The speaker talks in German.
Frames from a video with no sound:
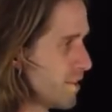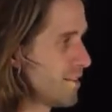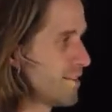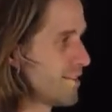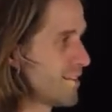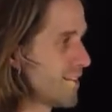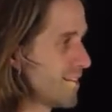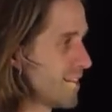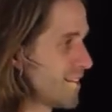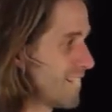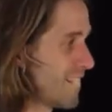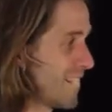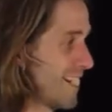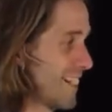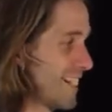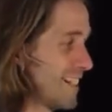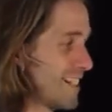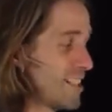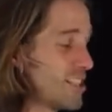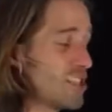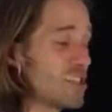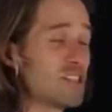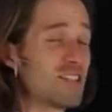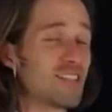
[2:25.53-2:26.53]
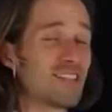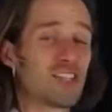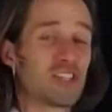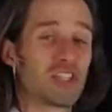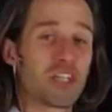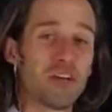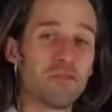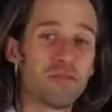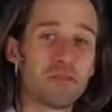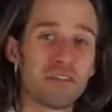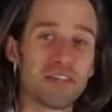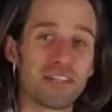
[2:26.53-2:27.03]
dann
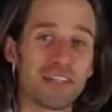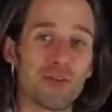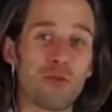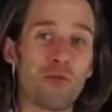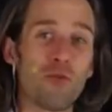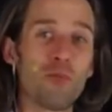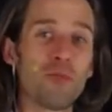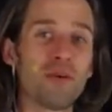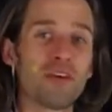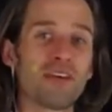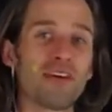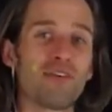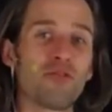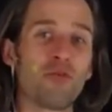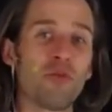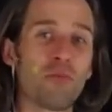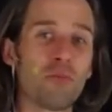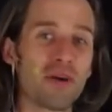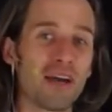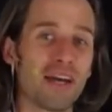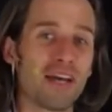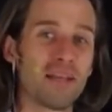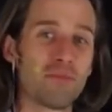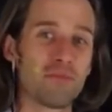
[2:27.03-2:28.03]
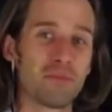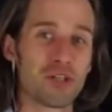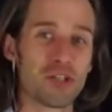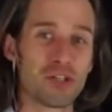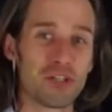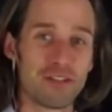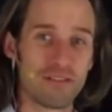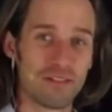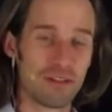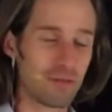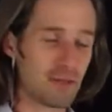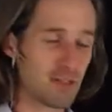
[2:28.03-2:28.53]
schaffe ich ja um mich herum keine Menschen,
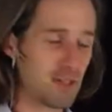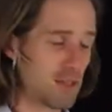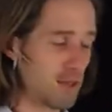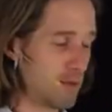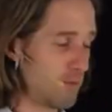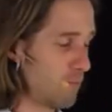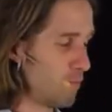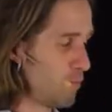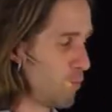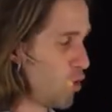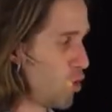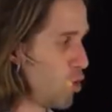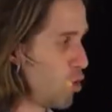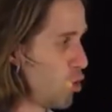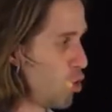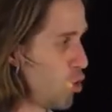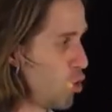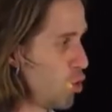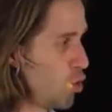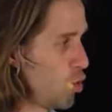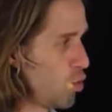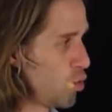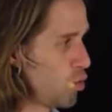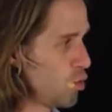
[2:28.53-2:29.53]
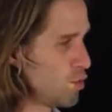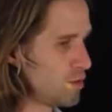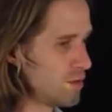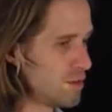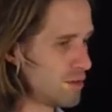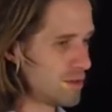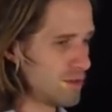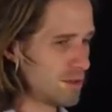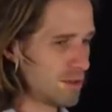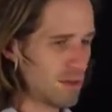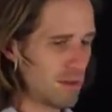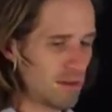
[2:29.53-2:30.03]
die selber denken.
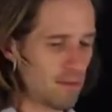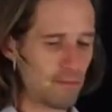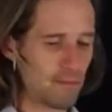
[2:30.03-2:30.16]
Und